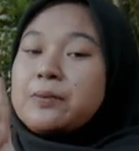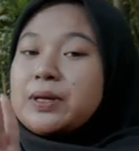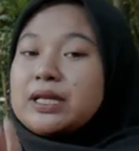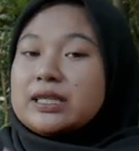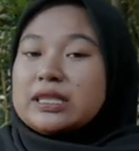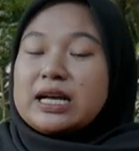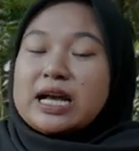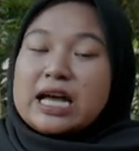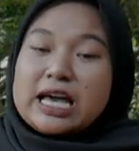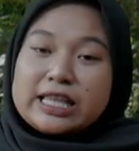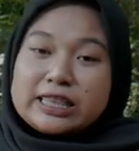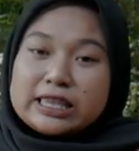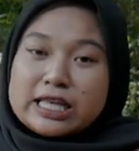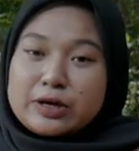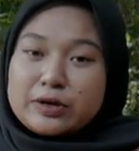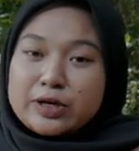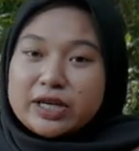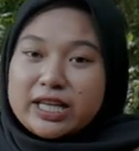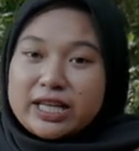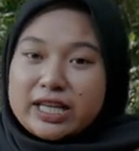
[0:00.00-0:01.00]
pertengahan
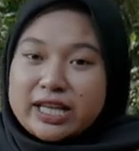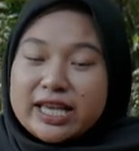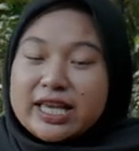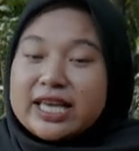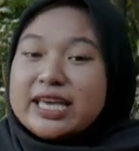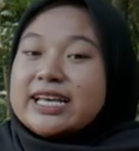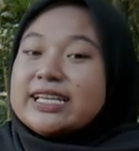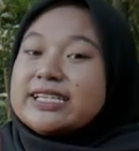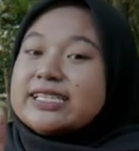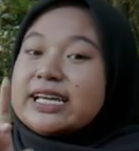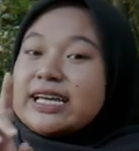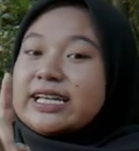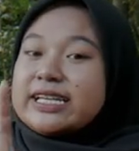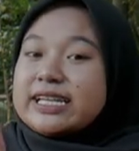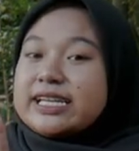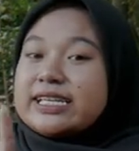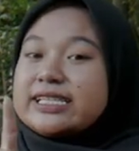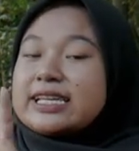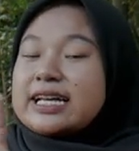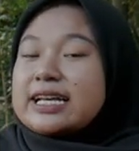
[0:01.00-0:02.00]
tahun ini jadi
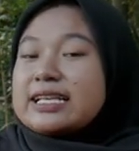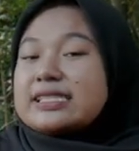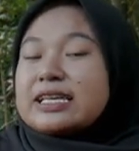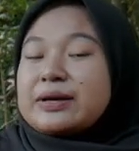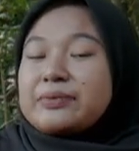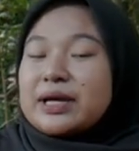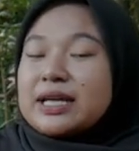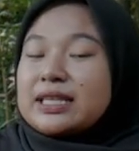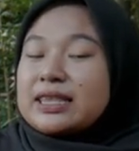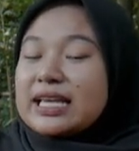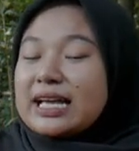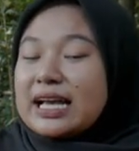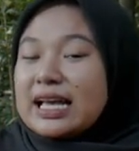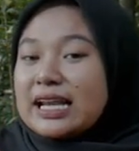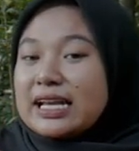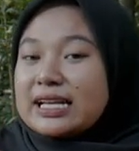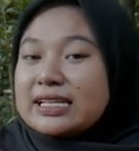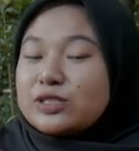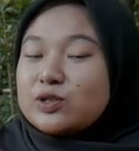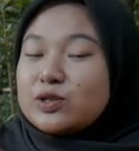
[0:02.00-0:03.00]
jangan sampai
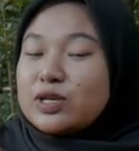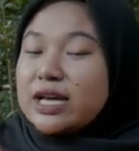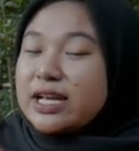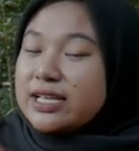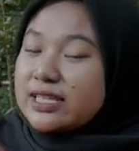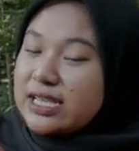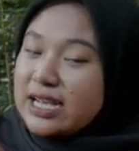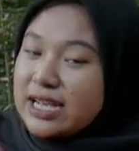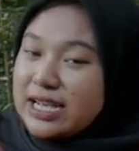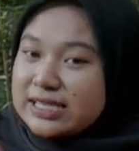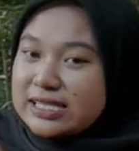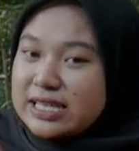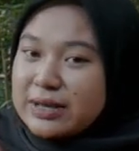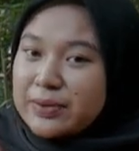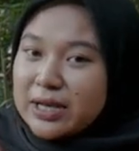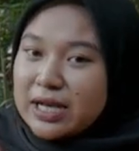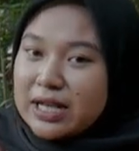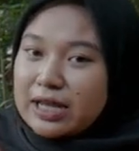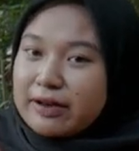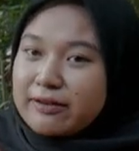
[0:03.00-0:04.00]
ketinggalan juga jangan
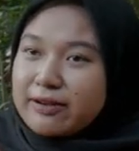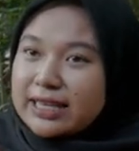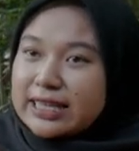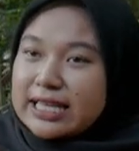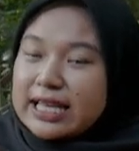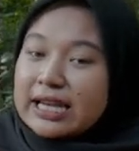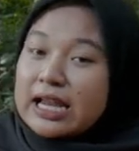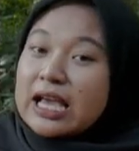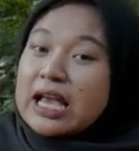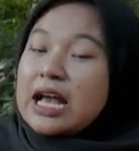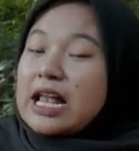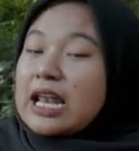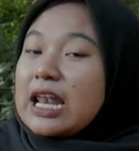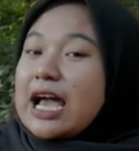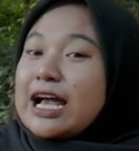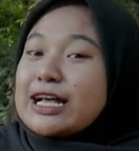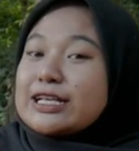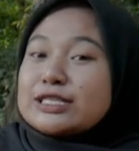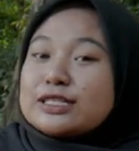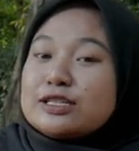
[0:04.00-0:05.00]
sampai kelewatan
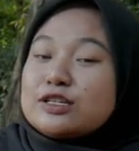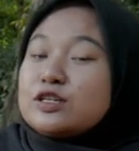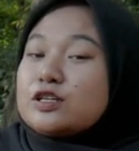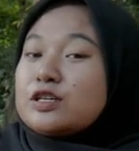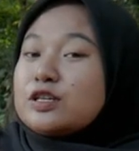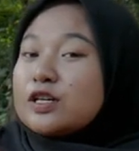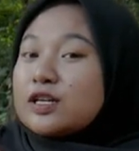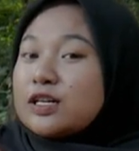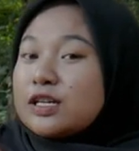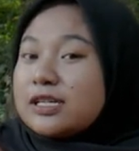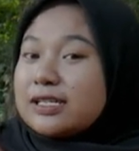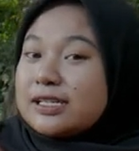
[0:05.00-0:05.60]
langsung